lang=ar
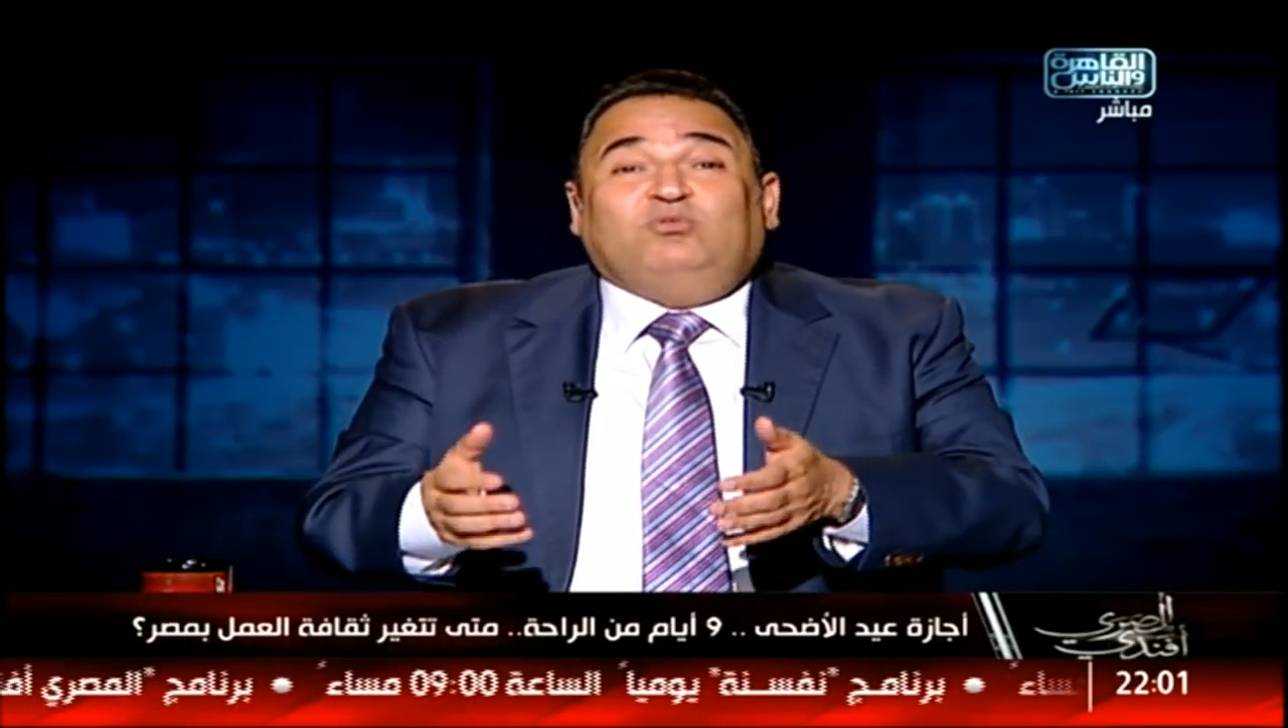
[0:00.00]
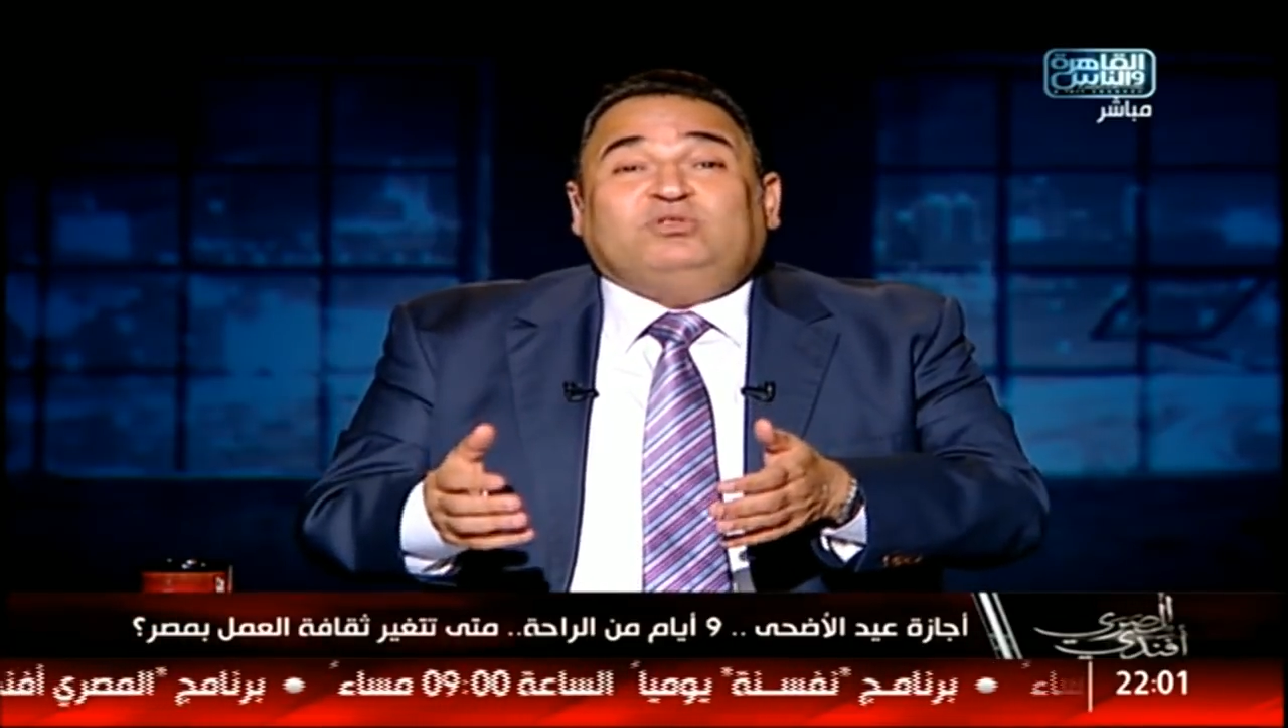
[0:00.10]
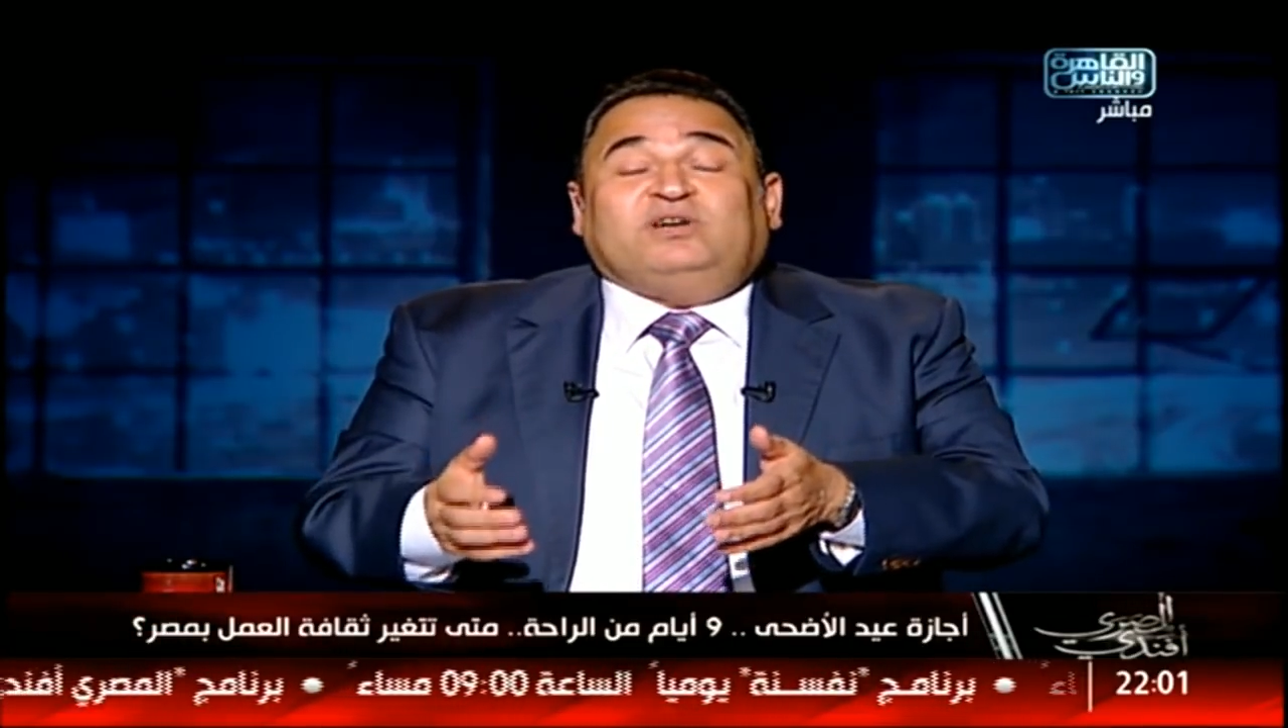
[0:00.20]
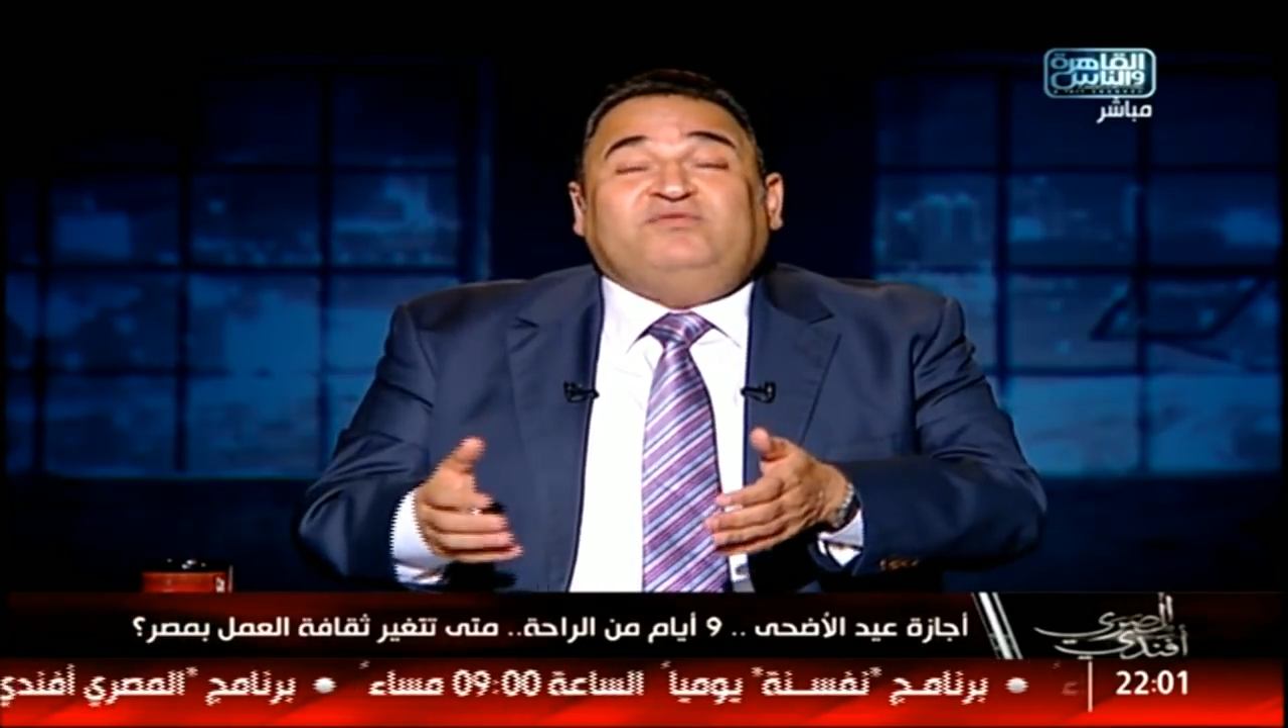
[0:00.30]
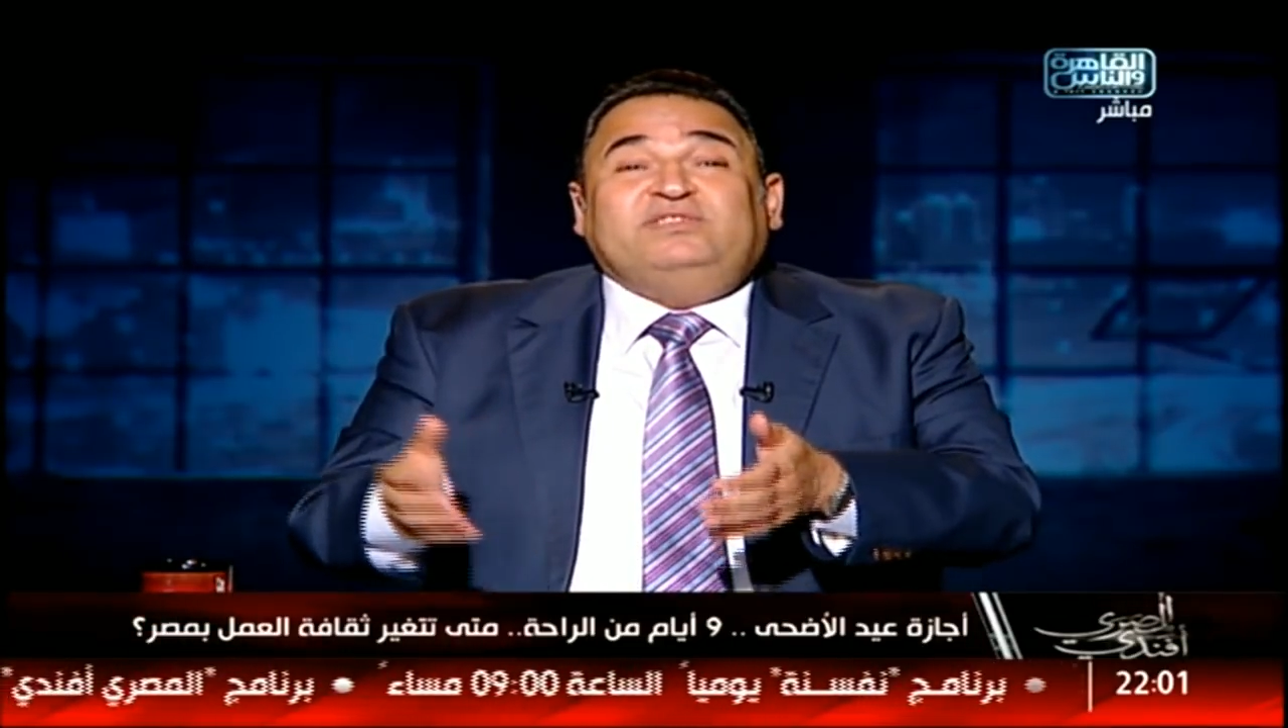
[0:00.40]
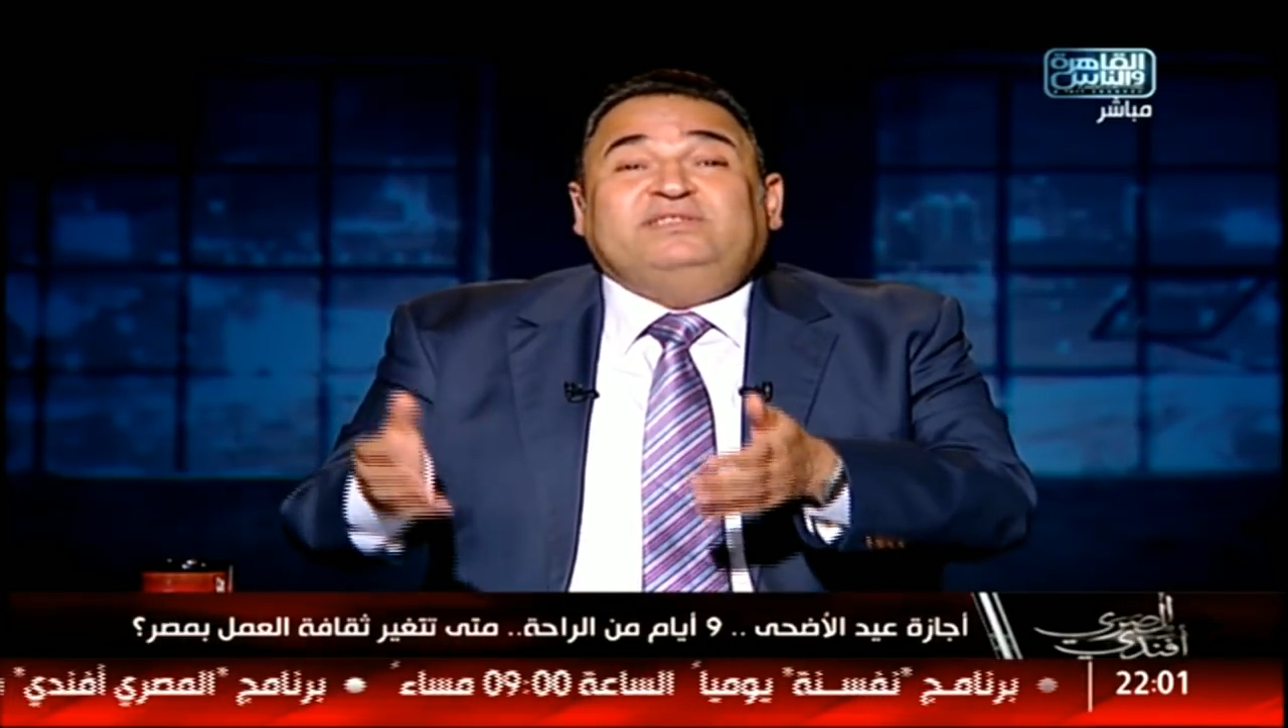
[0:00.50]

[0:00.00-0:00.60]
وتخفيض